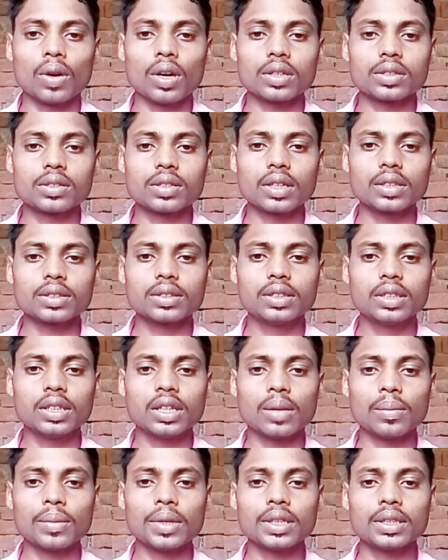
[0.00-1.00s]
वह
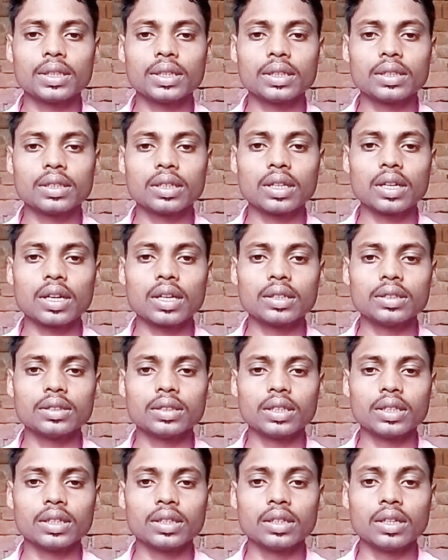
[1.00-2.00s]
शक्ति हमें दे दया
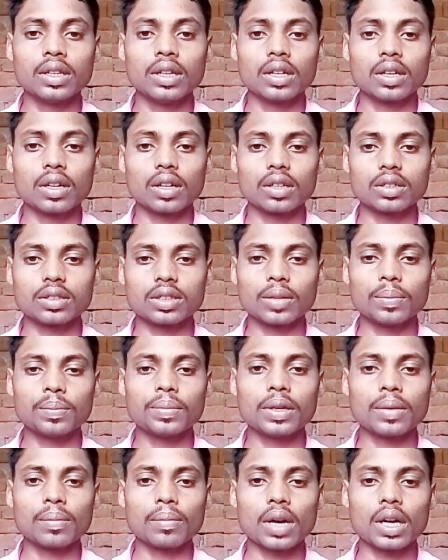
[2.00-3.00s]
निधे
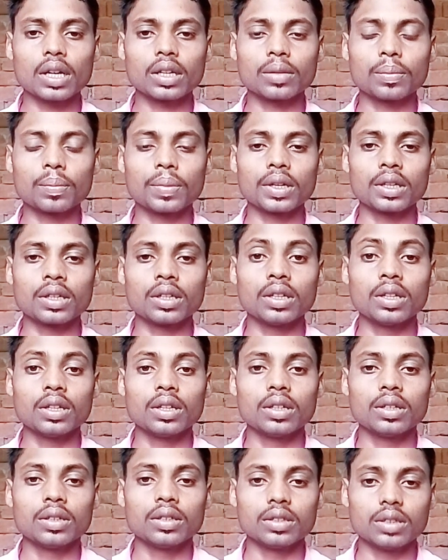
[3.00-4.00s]
कर्तव्य मार्ग पर
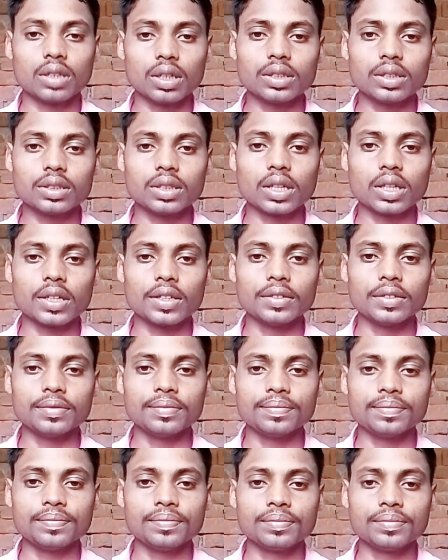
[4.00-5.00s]
डट
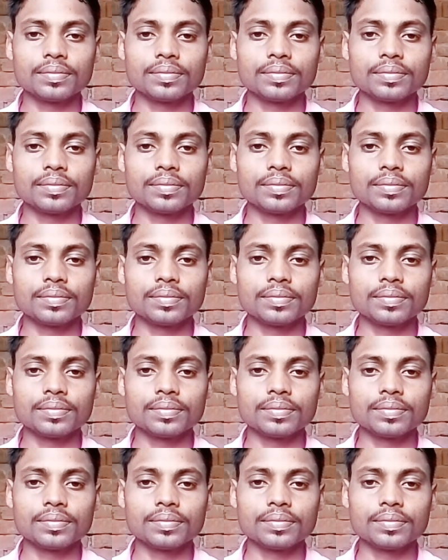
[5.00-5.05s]
जाए